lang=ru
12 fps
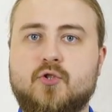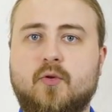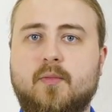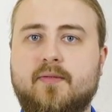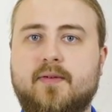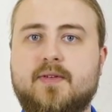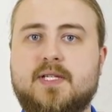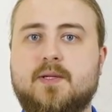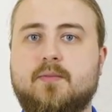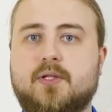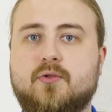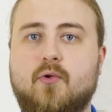Чтобы
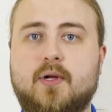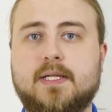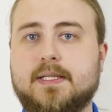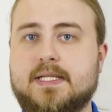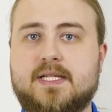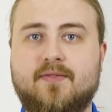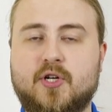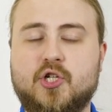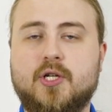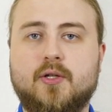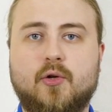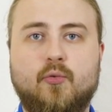вывести биткоины на
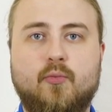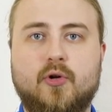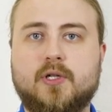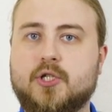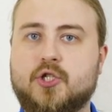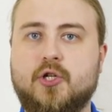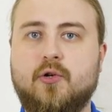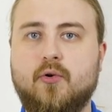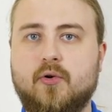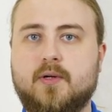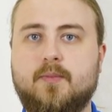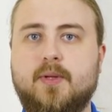совершенно любой кошелек,